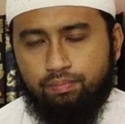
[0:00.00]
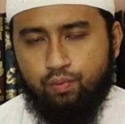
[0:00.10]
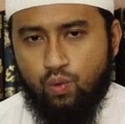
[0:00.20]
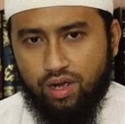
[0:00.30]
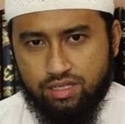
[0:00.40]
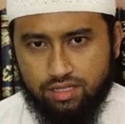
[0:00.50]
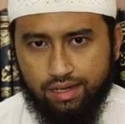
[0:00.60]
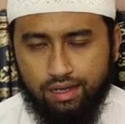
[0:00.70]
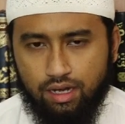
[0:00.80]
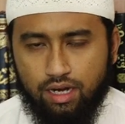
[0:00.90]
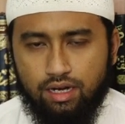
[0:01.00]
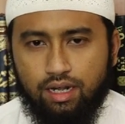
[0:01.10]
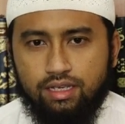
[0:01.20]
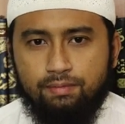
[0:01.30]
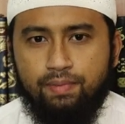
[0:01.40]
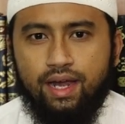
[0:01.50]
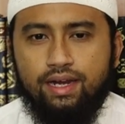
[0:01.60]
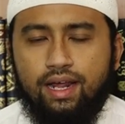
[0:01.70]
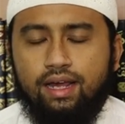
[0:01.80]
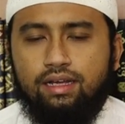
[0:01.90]
Puasa adalah
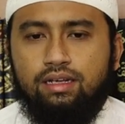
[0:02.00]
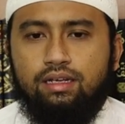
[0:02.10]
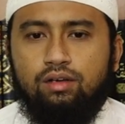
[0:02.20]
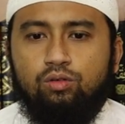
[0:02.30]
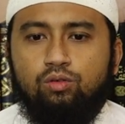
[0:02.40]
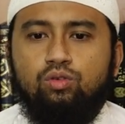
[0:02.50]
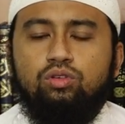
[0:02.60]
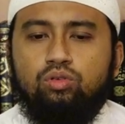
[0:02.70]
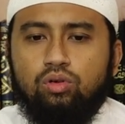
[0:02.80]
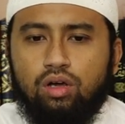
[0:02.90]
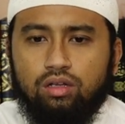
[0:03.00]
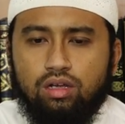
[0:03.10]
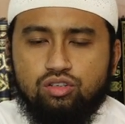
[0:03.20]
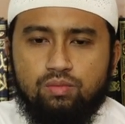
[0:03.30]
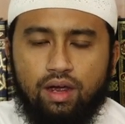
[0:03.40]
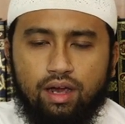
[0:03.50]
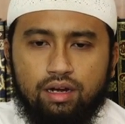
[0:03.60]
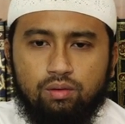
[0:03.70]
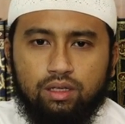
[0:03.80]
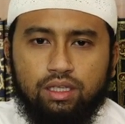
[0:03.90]
ibadah untuk Allah
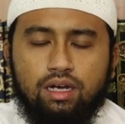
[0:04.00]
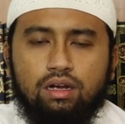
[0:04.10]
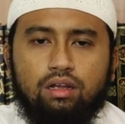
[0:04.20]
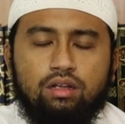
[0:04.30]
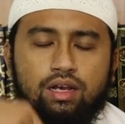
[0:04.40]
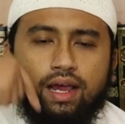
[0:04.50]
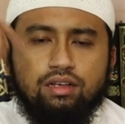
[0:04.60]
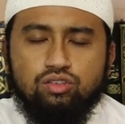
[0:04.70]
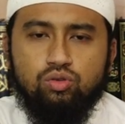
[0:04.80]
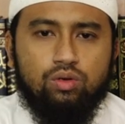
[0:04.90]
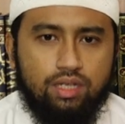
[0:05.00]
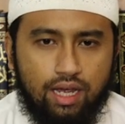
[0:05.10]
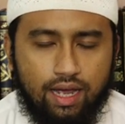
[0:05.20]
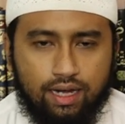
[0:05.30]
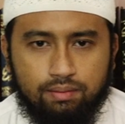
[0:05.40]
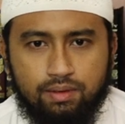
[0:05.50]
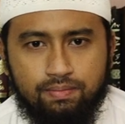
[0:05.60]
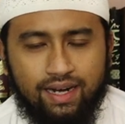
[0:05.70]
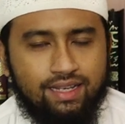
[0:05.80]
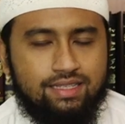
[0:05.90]
Subhanahu wa taala dan Allah langsung yang akan
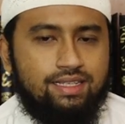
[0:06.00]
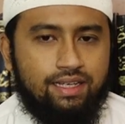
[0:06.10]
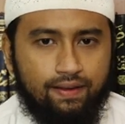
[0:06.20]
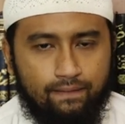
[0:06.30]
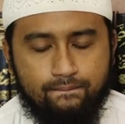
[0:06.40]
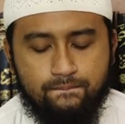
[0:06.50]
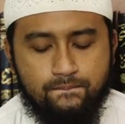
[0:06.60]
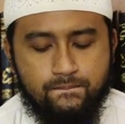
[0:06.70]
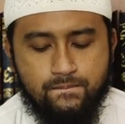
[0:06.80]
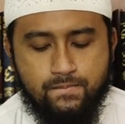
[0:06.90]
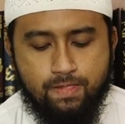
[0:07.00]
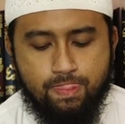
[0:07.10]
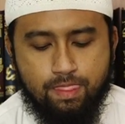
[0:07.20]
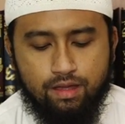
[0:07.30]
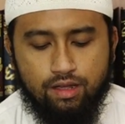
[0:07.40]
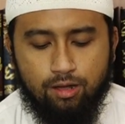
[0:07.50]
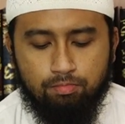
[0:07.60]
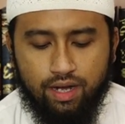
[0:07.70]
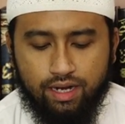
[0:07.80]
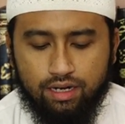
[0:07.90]
membalasnya.
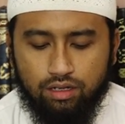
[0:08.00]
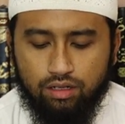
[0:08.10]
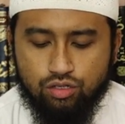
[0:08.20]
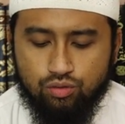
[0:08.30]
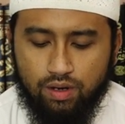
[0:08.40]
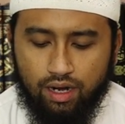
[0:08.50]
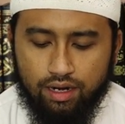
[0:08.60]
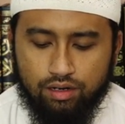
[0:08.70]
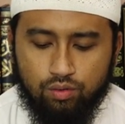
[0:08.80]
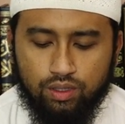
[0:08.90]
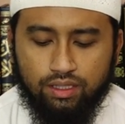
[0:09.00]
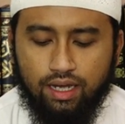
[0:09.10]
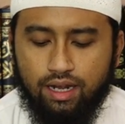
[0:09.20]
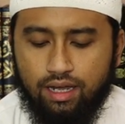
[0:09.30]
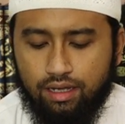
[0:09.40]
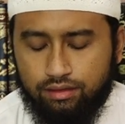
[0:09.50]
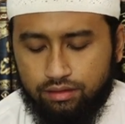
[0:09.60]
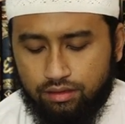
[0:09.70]
Bahkan Allah Subhanahu wa taala